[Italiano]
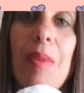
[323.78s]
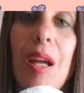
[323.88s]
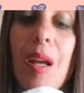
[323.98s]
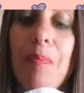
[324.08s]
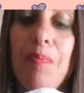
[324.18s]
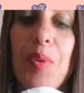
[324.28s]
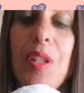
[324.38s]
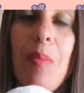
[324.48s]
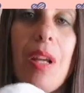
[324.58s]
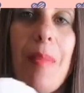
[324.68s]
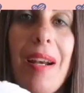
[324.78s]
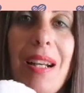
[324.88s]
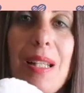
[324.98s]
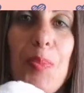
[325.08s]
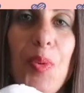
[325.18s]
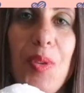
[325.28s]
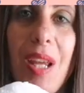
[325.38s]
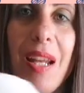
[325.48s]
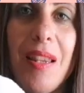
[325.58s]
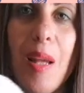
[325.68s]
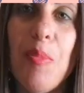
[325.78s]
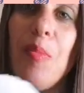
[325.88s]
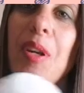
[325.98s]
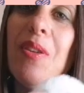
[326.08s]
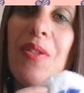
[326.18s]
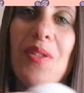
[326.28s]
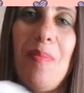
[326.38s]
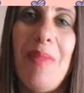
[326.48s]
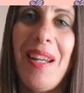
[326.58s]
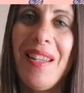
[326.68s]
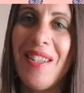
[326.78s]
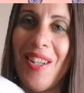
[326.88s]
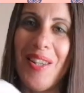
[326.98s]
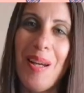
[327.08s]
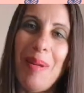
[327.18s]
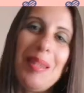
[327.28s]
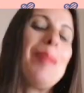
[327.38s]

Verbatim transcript: come possiamo chiamarla spugnetta, piumino, insomma che ci andiamo a